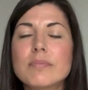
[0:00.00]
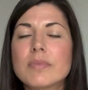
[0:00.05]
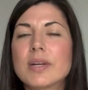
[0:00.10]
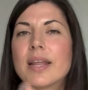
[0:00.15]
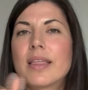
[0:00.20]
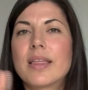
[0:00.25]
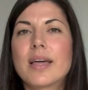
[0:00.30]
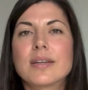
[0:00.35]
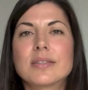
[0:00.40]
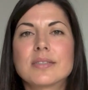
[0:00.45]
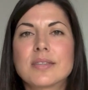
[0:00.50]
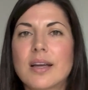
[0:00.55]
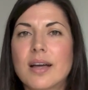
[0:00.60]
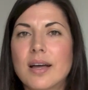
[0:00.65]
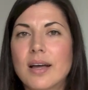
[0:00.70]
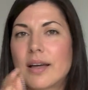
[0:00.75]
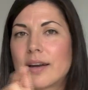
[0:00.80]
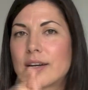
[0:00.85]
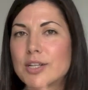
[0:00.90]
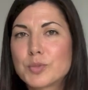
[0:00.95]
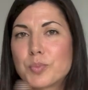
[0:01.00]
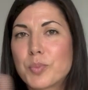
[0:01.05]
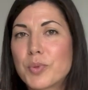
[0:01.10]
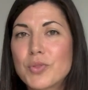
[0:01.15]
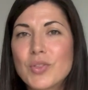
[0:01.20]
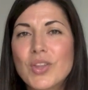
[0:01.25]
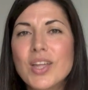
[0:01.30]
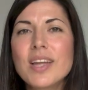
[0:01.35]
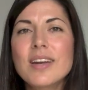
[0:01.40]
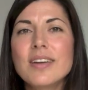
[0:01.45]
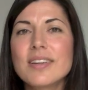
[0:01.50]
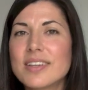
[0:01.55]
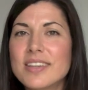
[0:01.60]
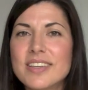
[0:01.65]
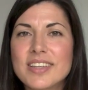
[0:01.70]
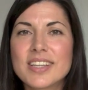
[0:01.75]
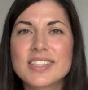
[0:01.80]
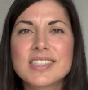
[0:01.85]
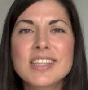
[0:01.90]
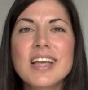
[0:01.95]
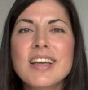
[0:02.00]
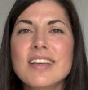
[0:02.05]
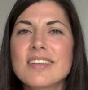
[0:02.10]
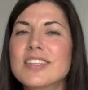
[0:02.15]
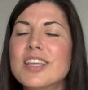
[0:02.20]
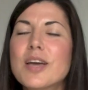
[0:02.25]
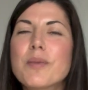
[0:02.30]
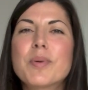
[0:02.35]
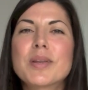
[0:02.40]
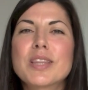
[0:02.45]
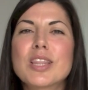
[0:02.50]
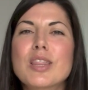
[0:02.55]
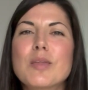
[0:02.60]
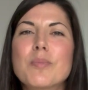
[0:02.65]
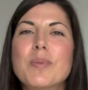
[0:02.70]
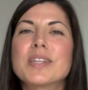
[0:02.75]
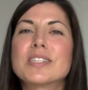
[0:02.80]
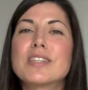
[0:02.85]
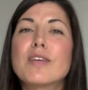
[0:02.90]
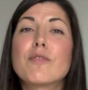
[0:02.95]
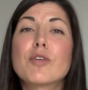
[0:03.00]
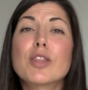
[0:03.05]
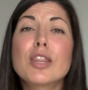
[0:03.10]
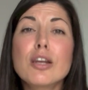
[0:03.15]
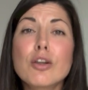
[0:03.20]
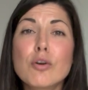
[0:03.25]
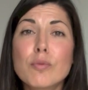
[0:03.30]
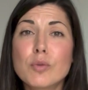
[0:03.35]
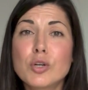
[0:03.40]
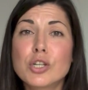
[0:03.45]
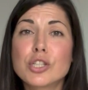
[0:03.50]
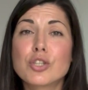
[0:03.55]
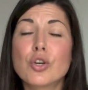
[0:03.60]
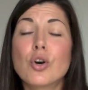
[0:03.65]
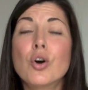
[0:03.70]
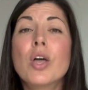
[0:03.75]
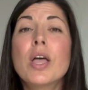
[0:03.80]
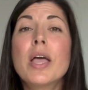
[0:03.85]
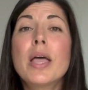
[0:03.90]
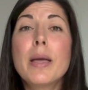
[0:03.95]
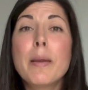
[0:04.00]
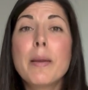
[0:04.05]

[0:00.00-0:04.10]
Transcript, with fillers: le dais a responder y ya está, ya participáis, tan fácil como eso